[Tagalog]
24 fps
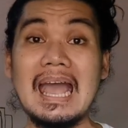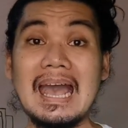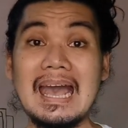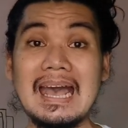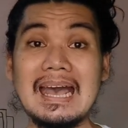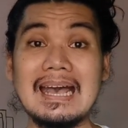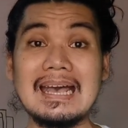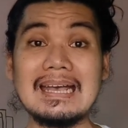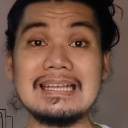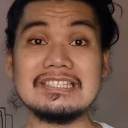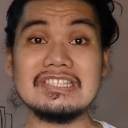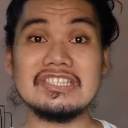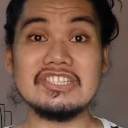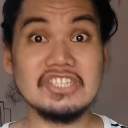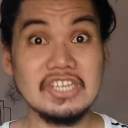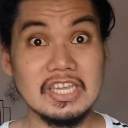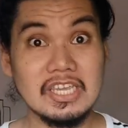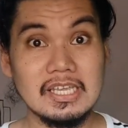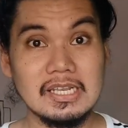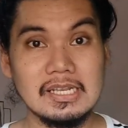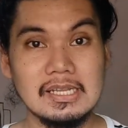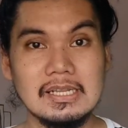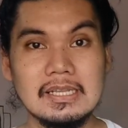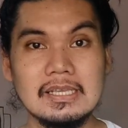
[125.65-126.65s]
uh,
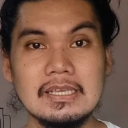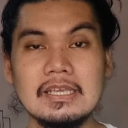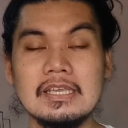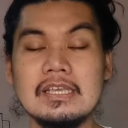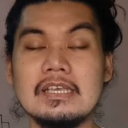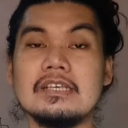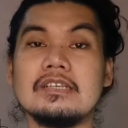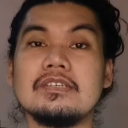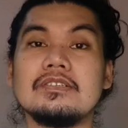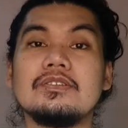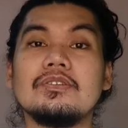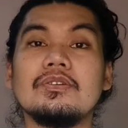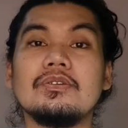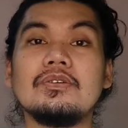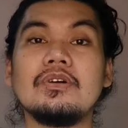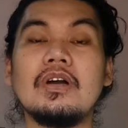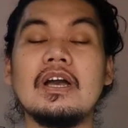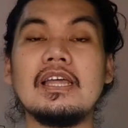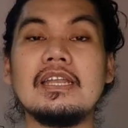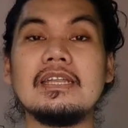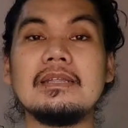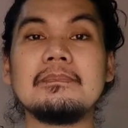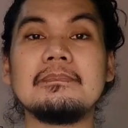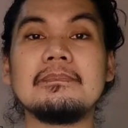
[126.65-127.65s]
gel. So
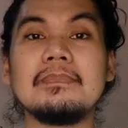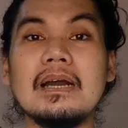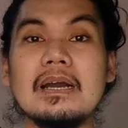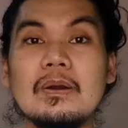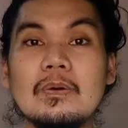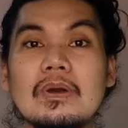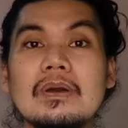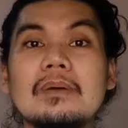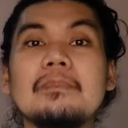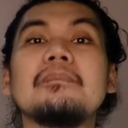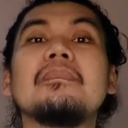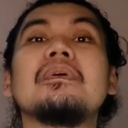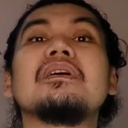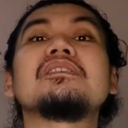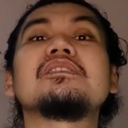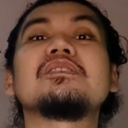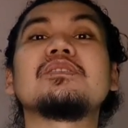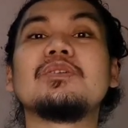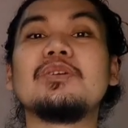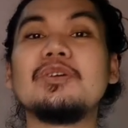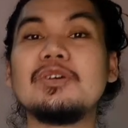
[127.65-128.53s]
kung halimbawa mas